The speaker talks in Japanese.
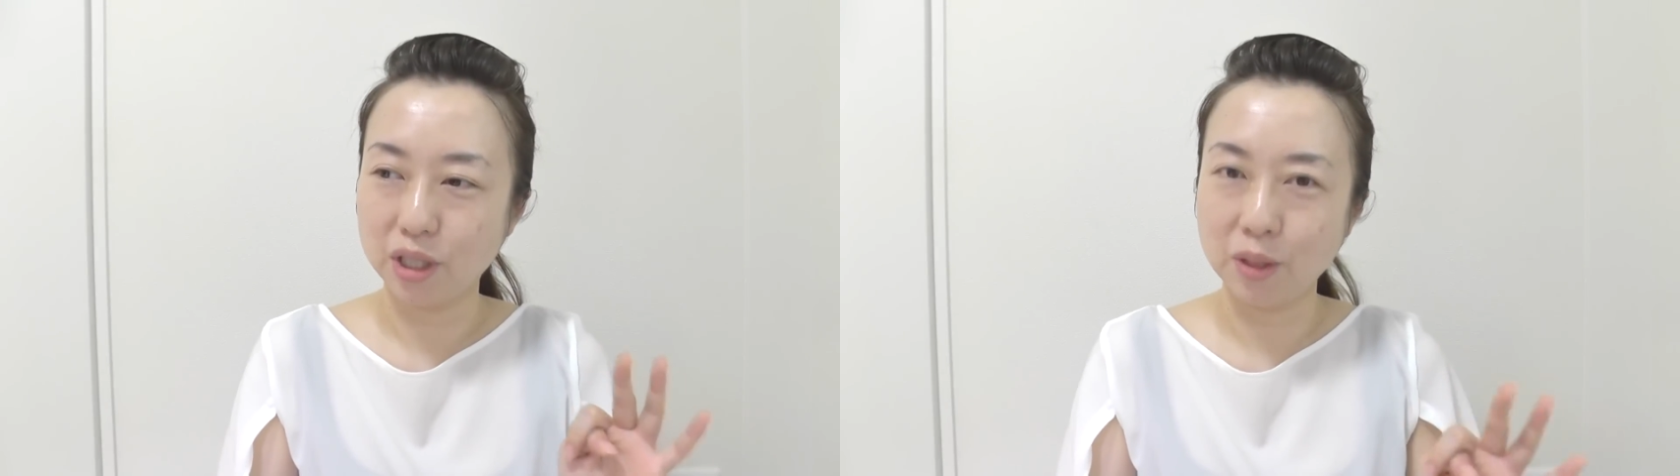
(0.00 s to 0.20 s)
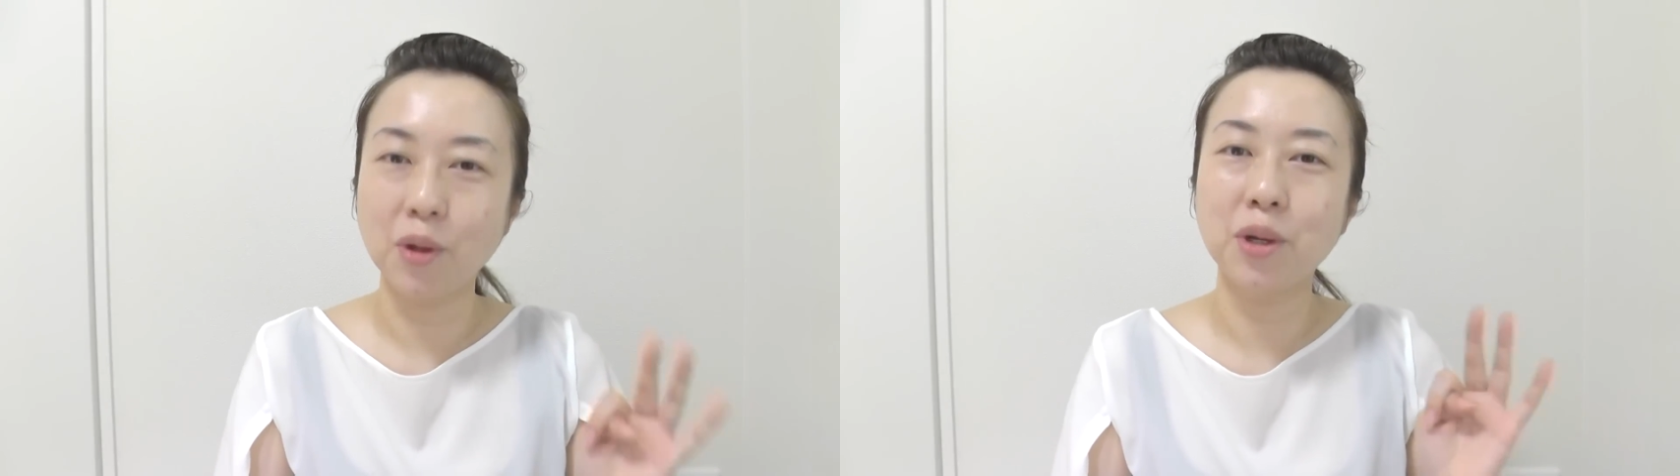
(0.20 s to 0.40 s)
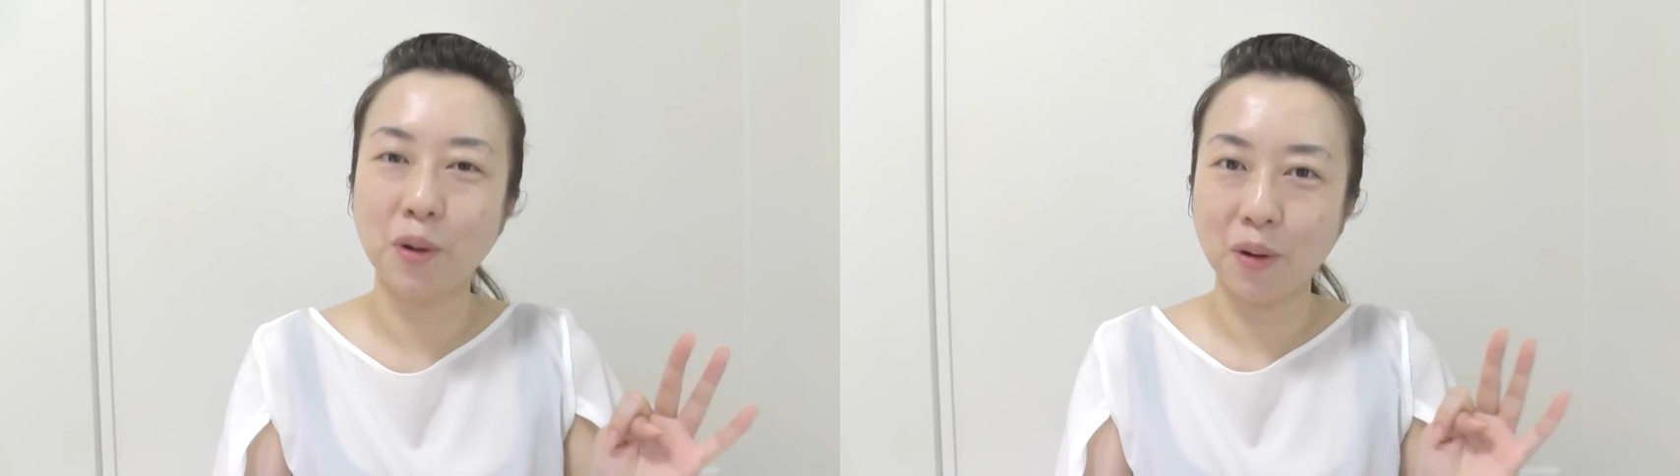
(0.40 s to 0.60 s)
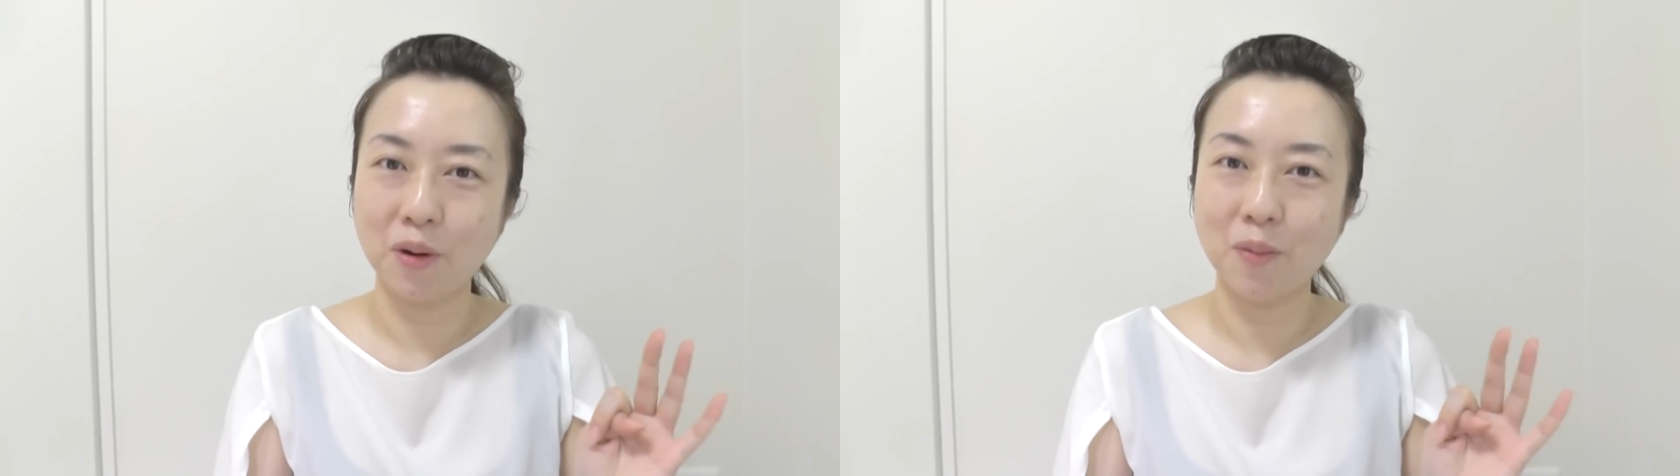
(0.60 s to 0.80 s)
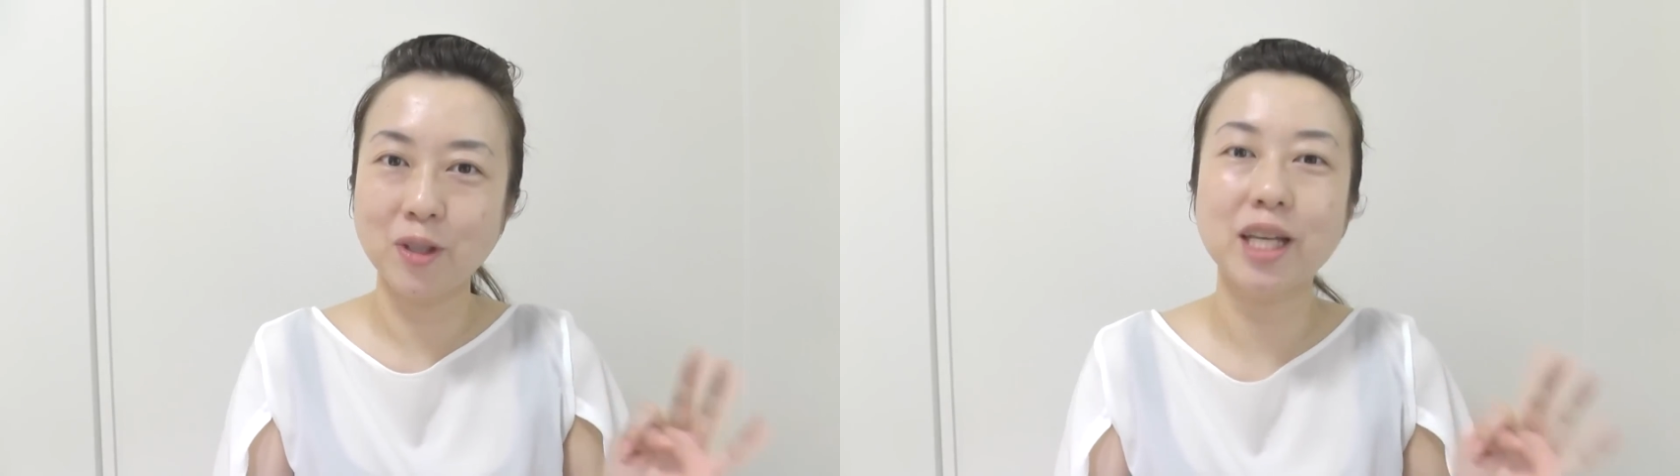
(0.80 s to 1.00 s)
いろいろ
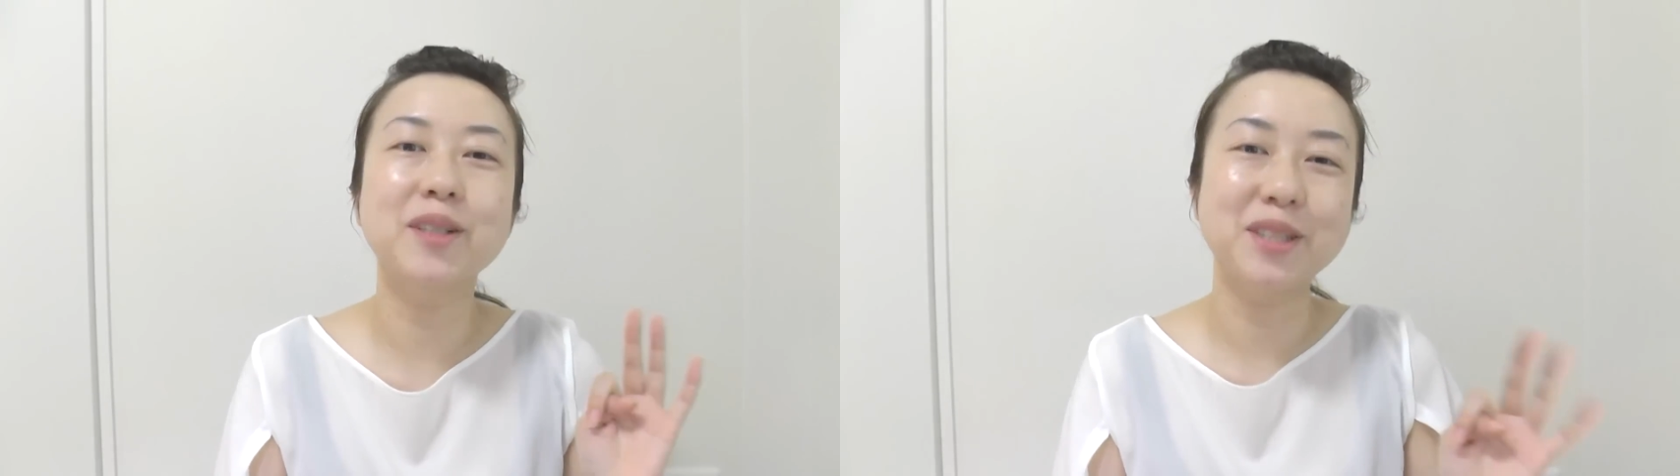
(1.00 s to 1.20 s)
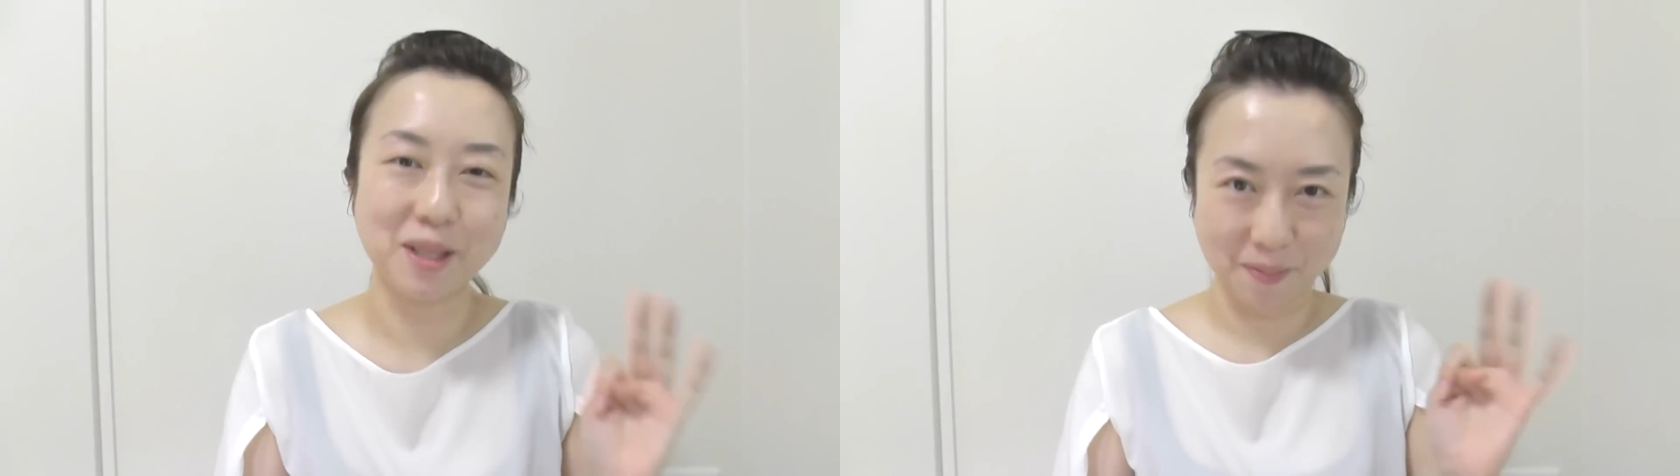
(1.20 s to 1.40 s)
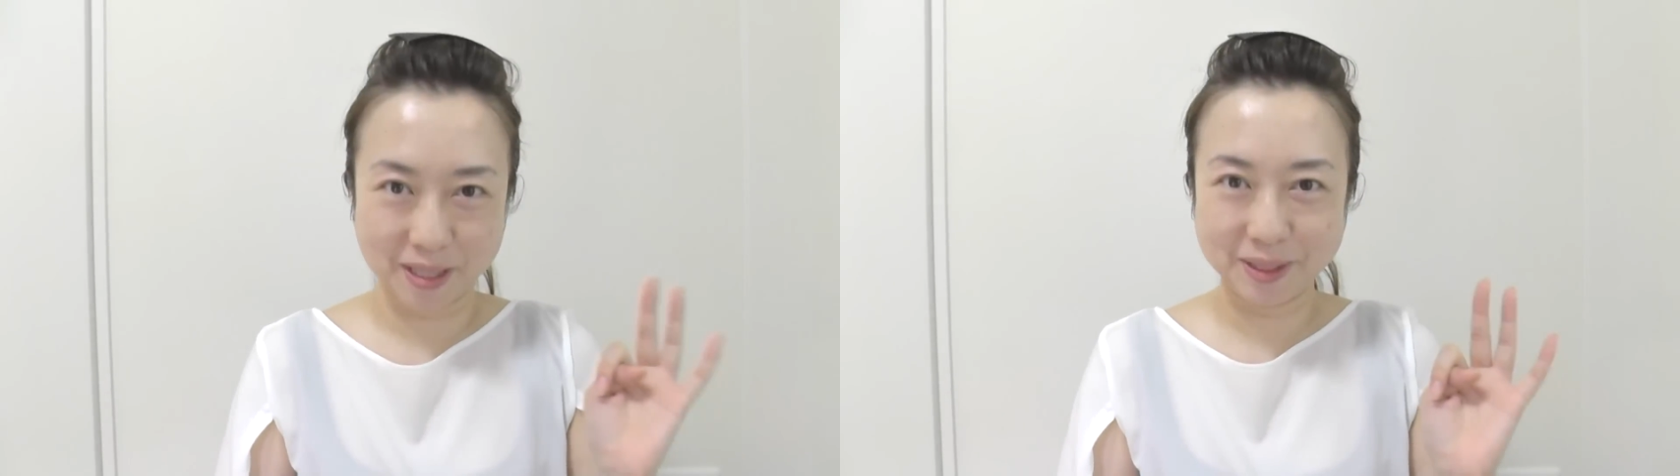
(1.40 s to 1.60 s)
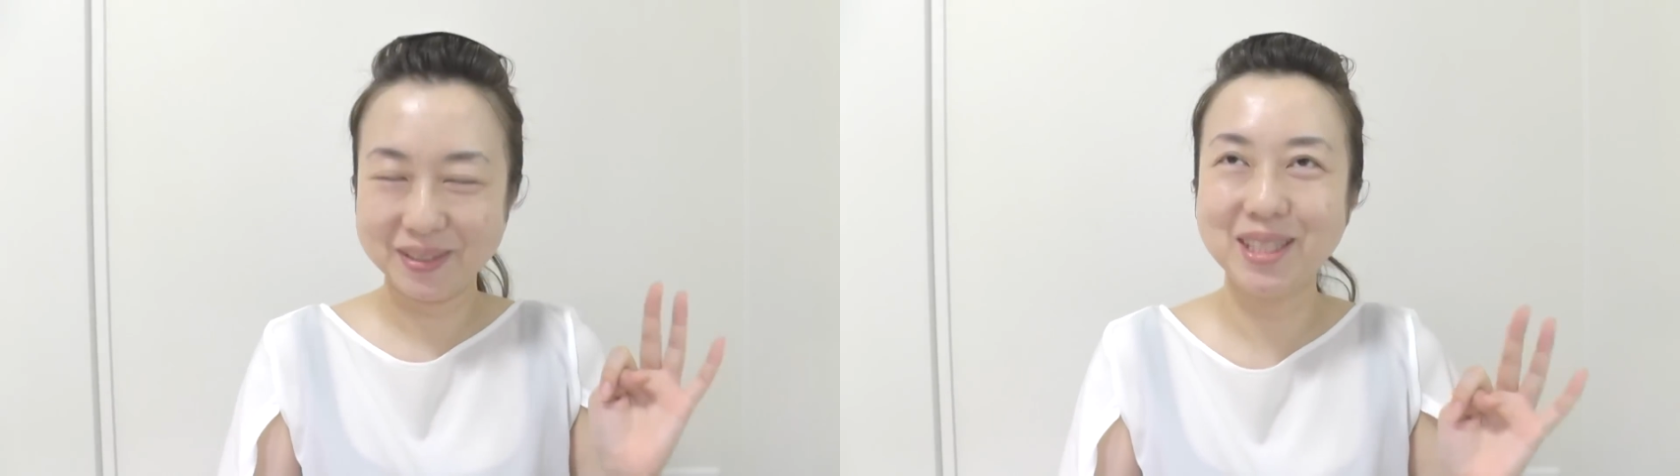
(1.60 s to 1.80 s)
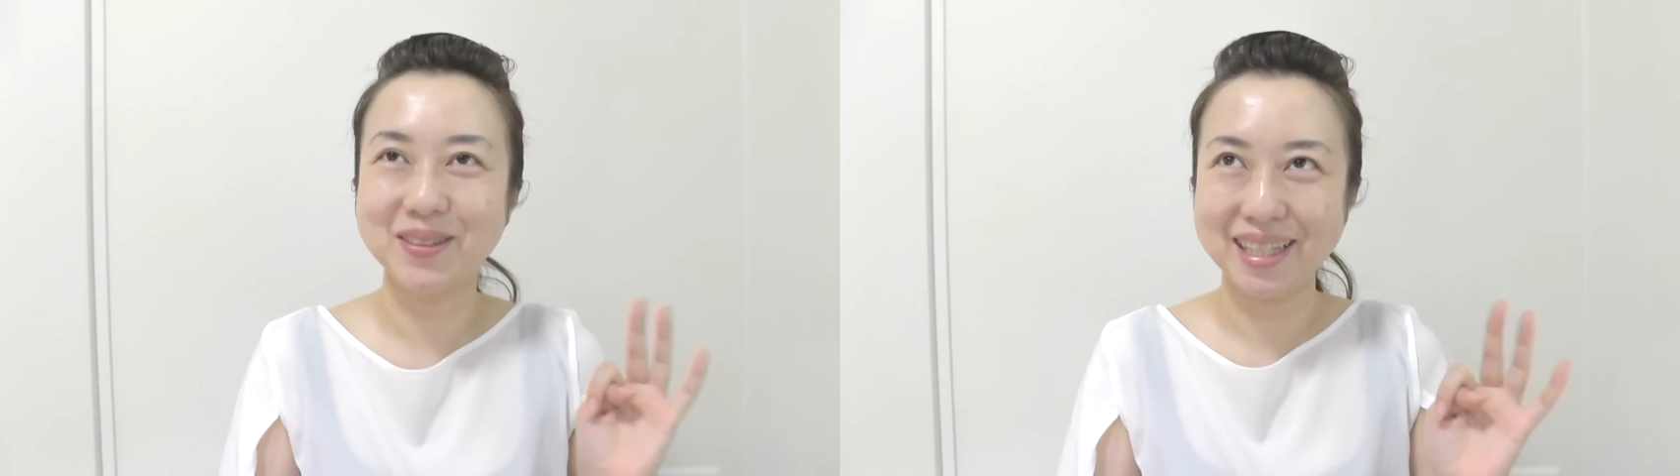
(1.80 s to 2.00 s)
模索してます
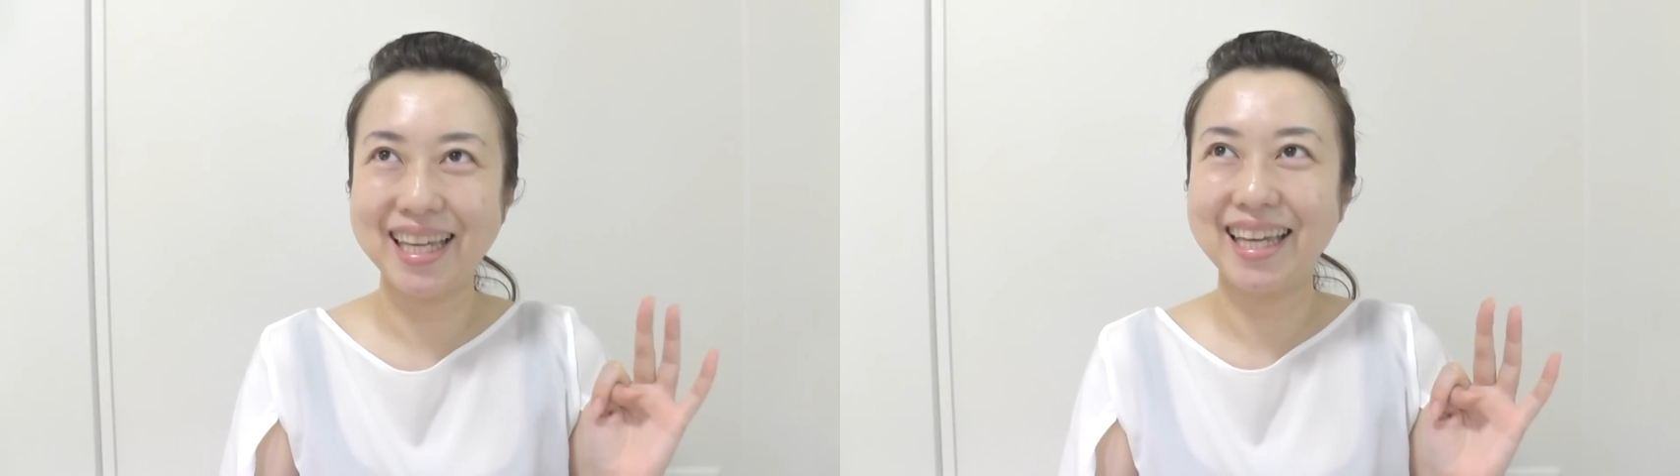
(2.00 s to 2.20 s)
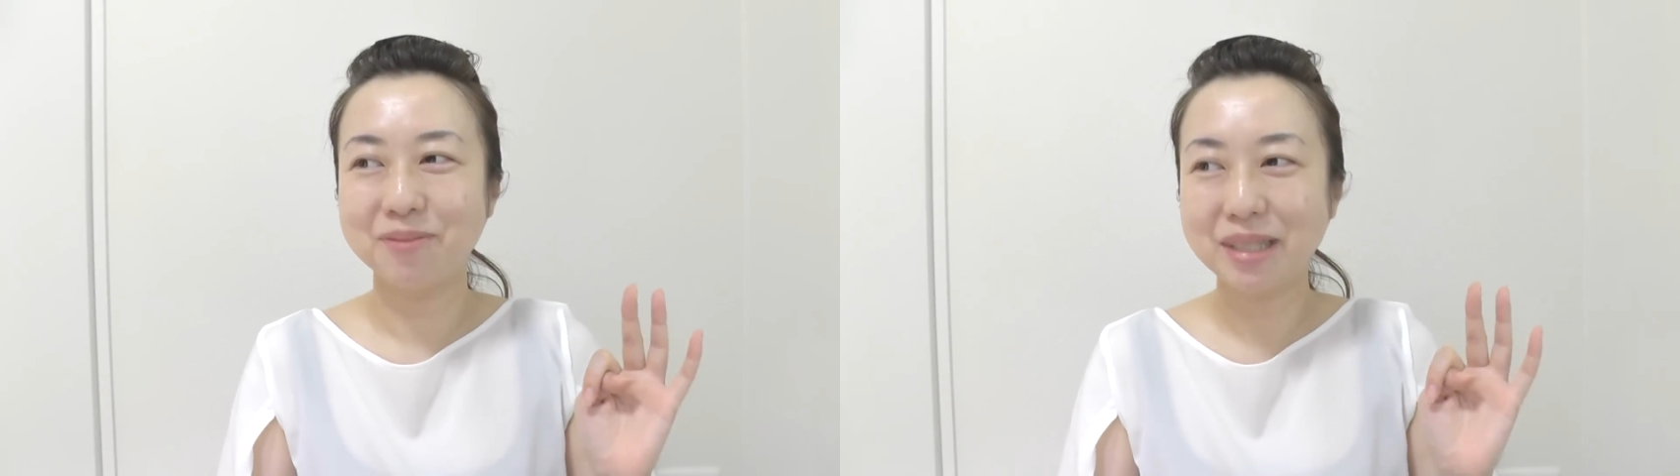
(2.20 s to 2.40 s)
なので